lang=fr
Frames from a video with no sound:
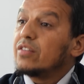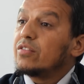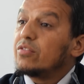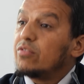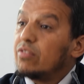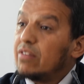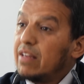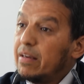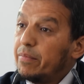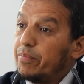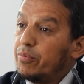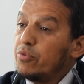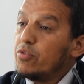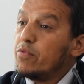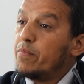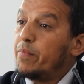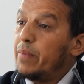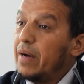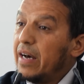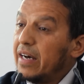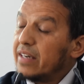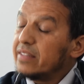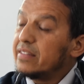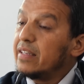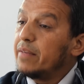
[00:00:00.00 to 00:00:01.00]
de la
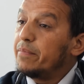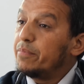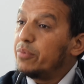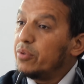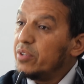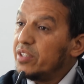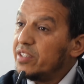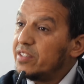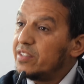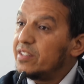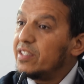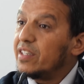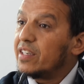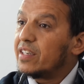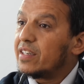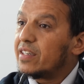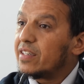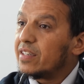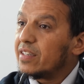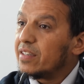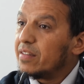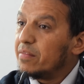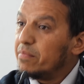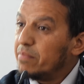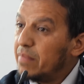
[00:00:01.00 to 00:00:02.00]
plupart des
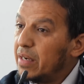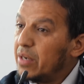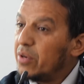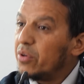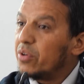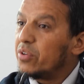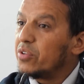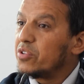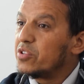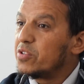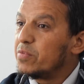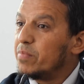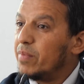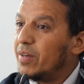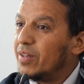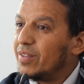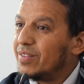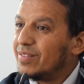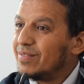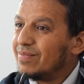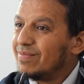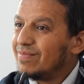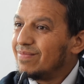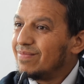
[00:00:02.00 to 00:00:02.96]
politiques, malheureusement.